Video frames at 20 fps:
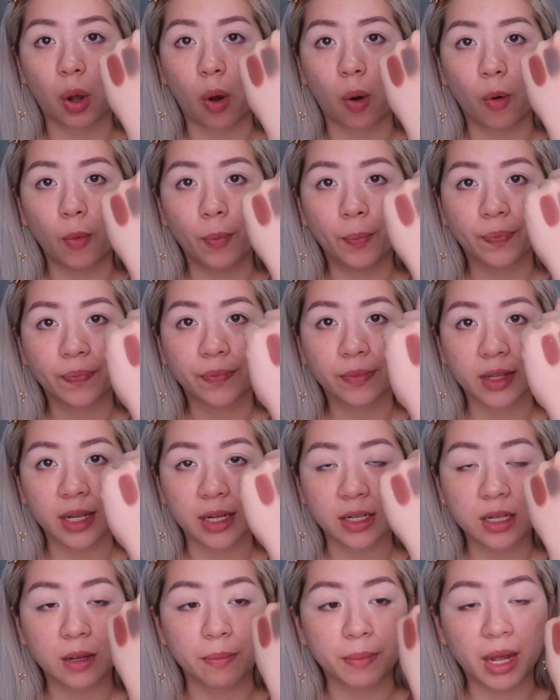头。
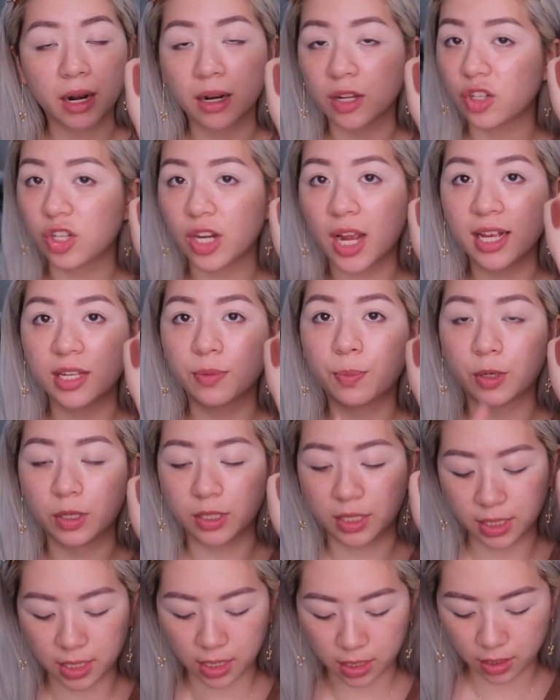也是很漂亮，Jasper
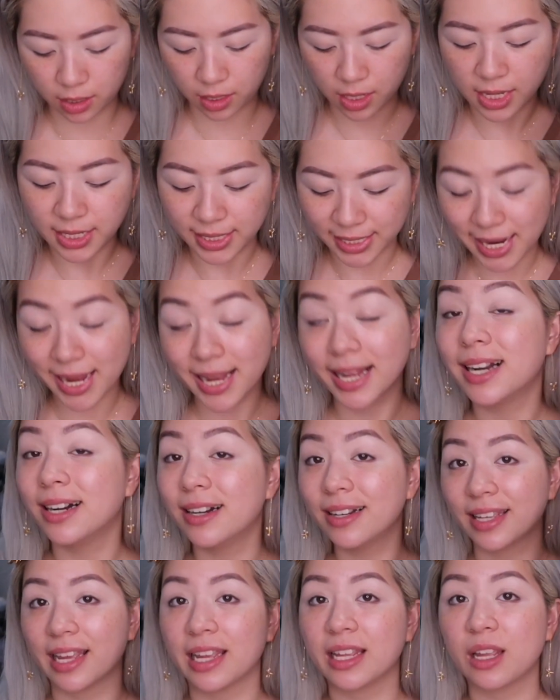这个这一
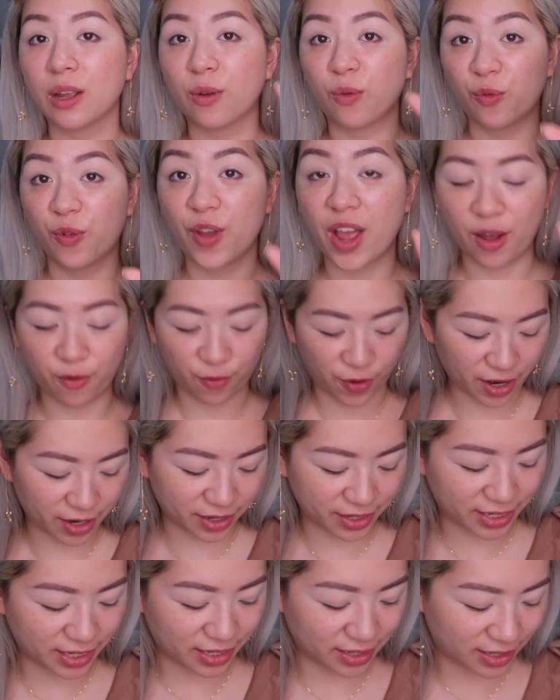颗眼影非常非常
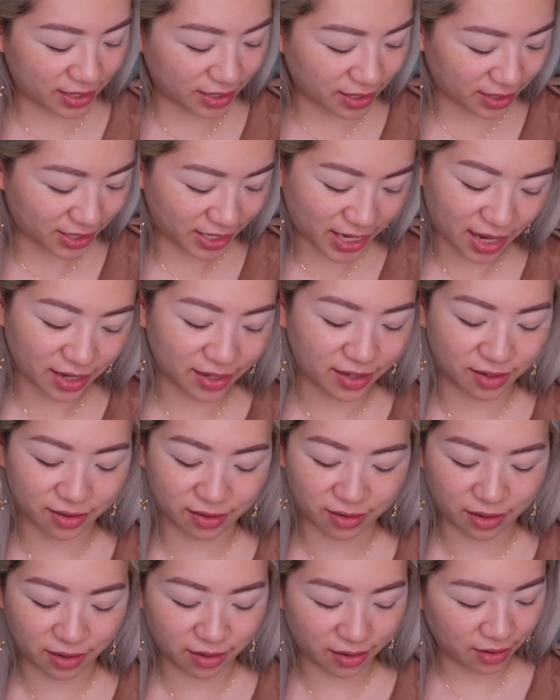的显色，吓死
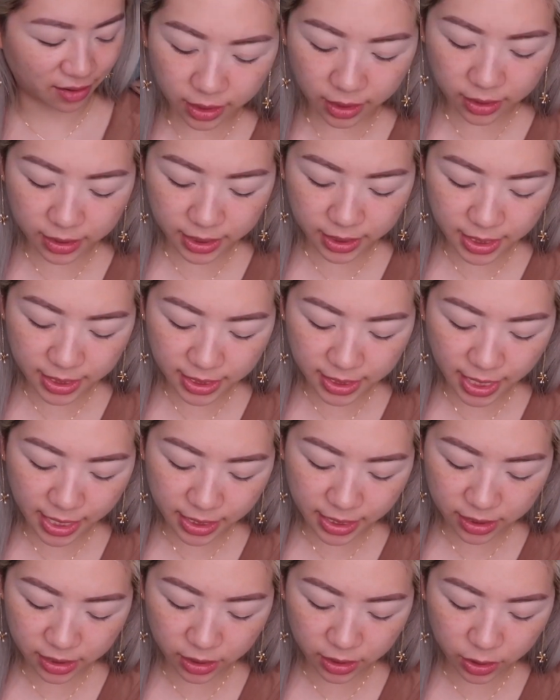人。然后接下来呢